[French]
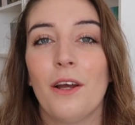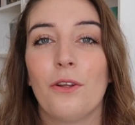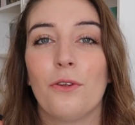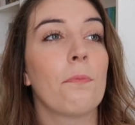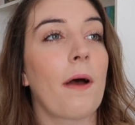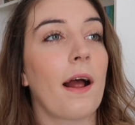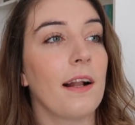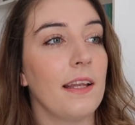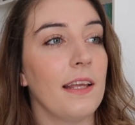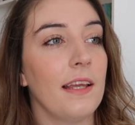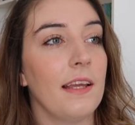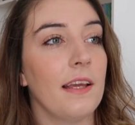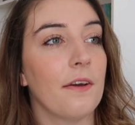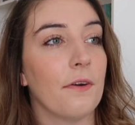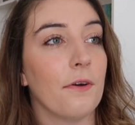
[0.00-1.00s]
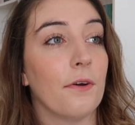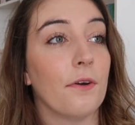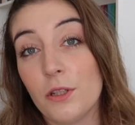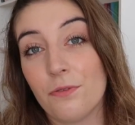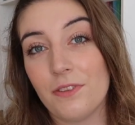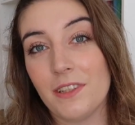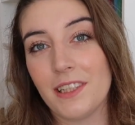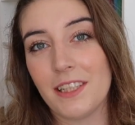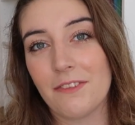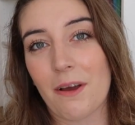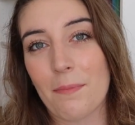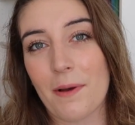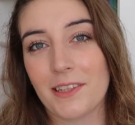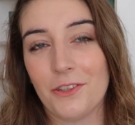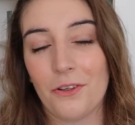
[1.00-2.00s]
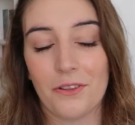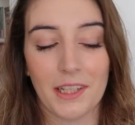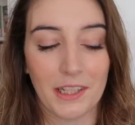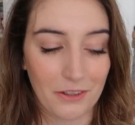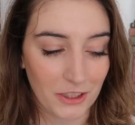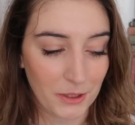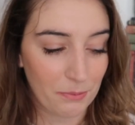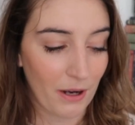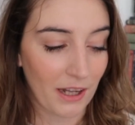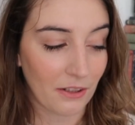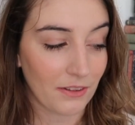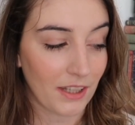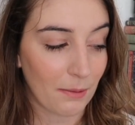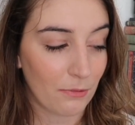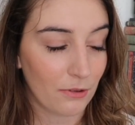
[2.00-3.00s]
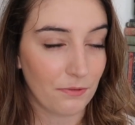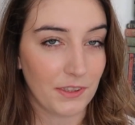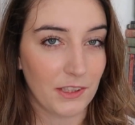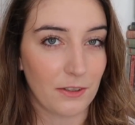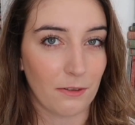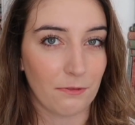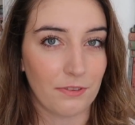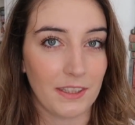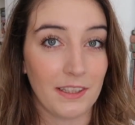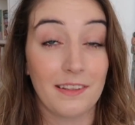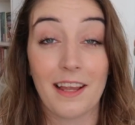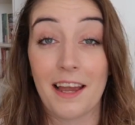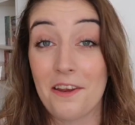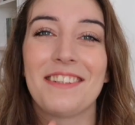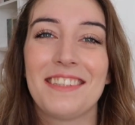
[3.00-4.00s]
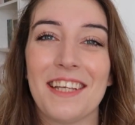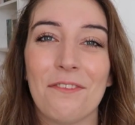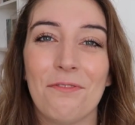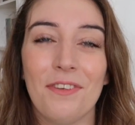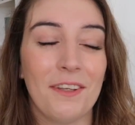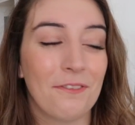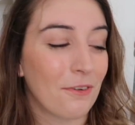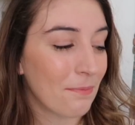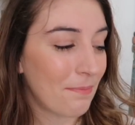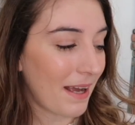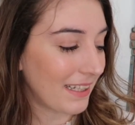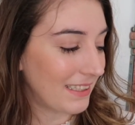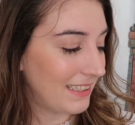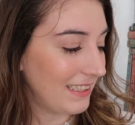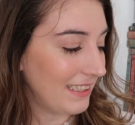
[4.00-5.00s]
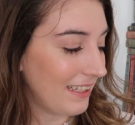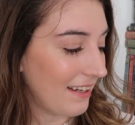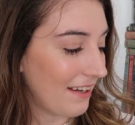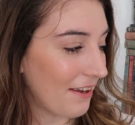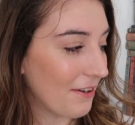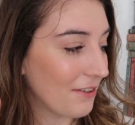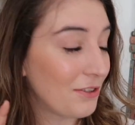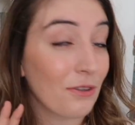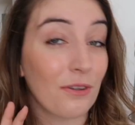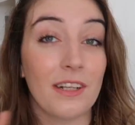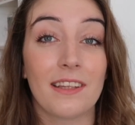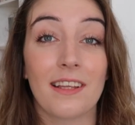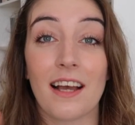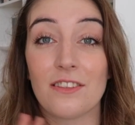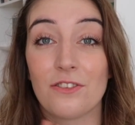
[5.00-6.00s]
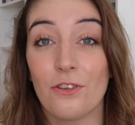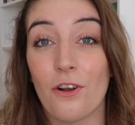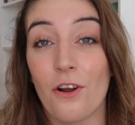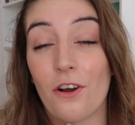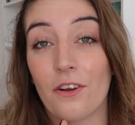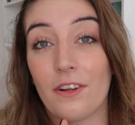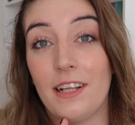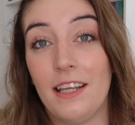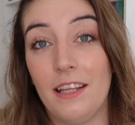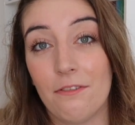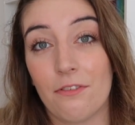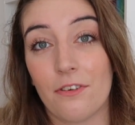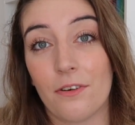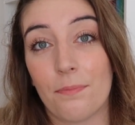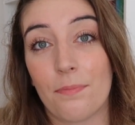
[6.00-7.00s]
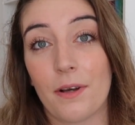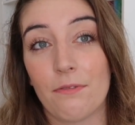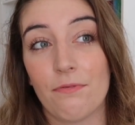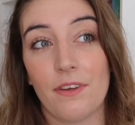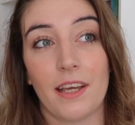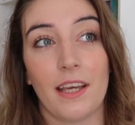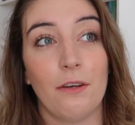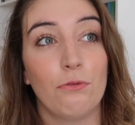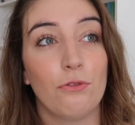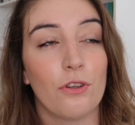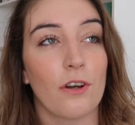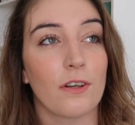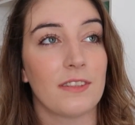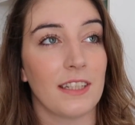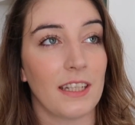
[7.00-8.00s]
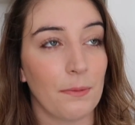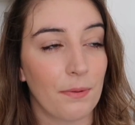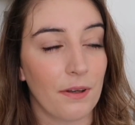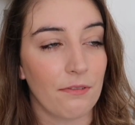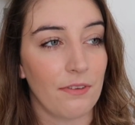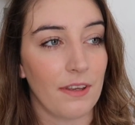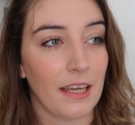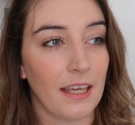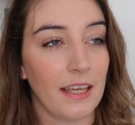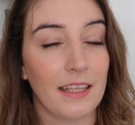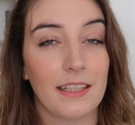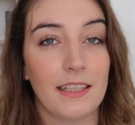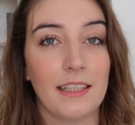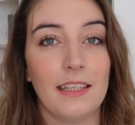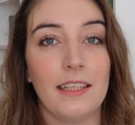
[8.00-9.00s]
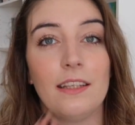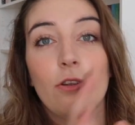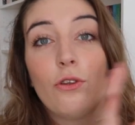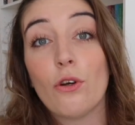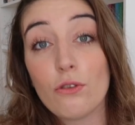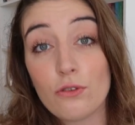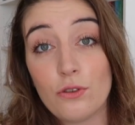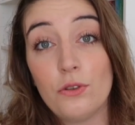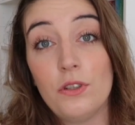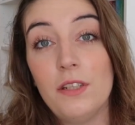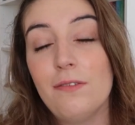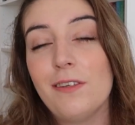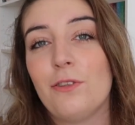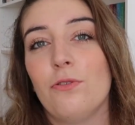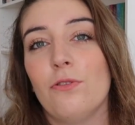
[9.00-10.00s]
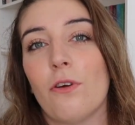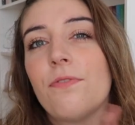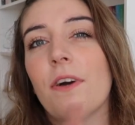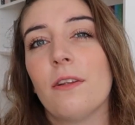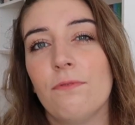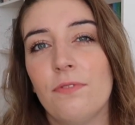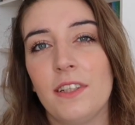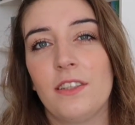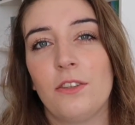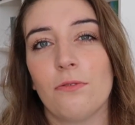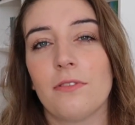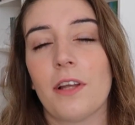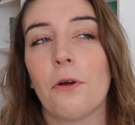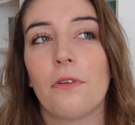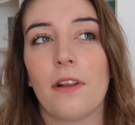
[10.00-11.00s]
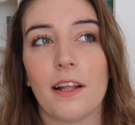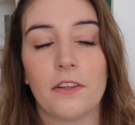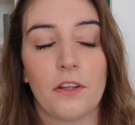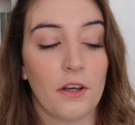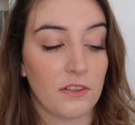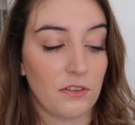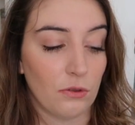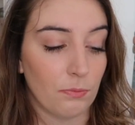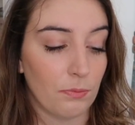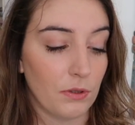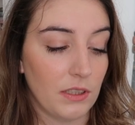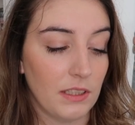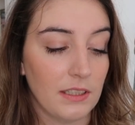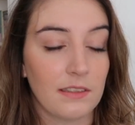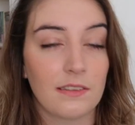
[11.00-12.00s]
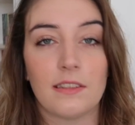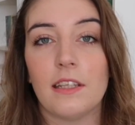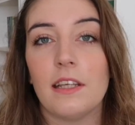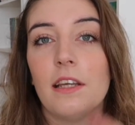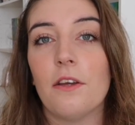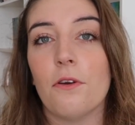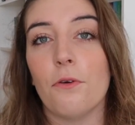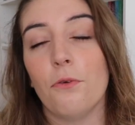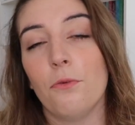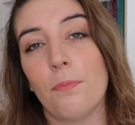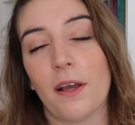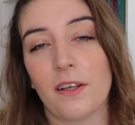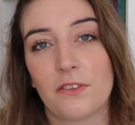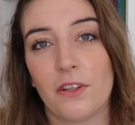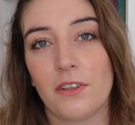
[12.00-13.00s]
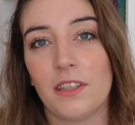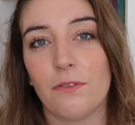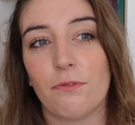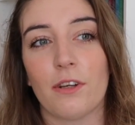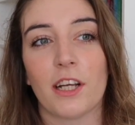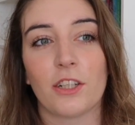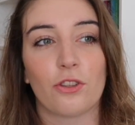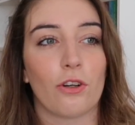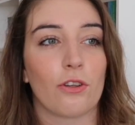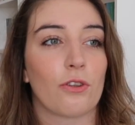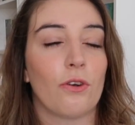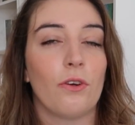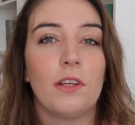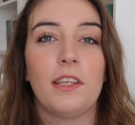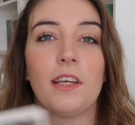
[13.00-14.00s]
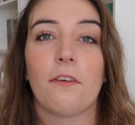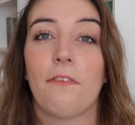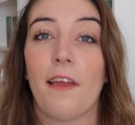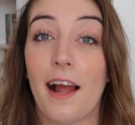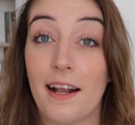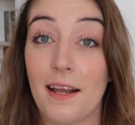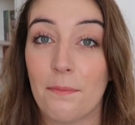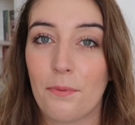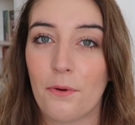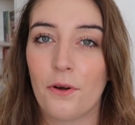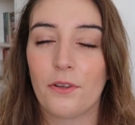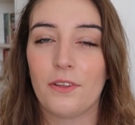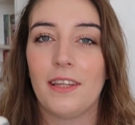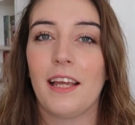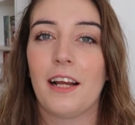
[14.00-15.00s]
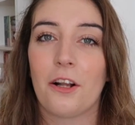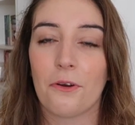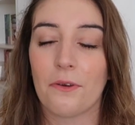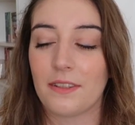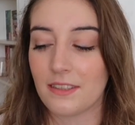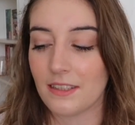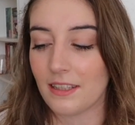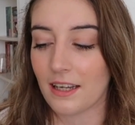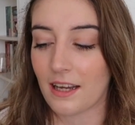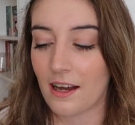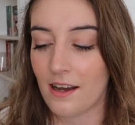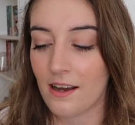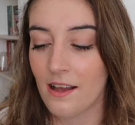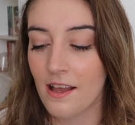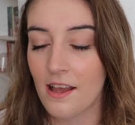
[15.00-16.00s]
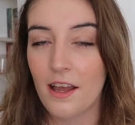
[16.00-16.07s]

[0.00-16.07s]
Nous allons parler d'un groupe de filles qui va partir en Écosse pour un enterrement de vie de jeune fille. Et donc ces filles vont partir euh, sur les traces de leur livre préféré ou de leur série préférée qui, dans ce livre, est une fanfiction d'Outlander, si on peut dire. C'est euh, une personne qui voyage dans le temps et qui revient à l'époque des clans, etc.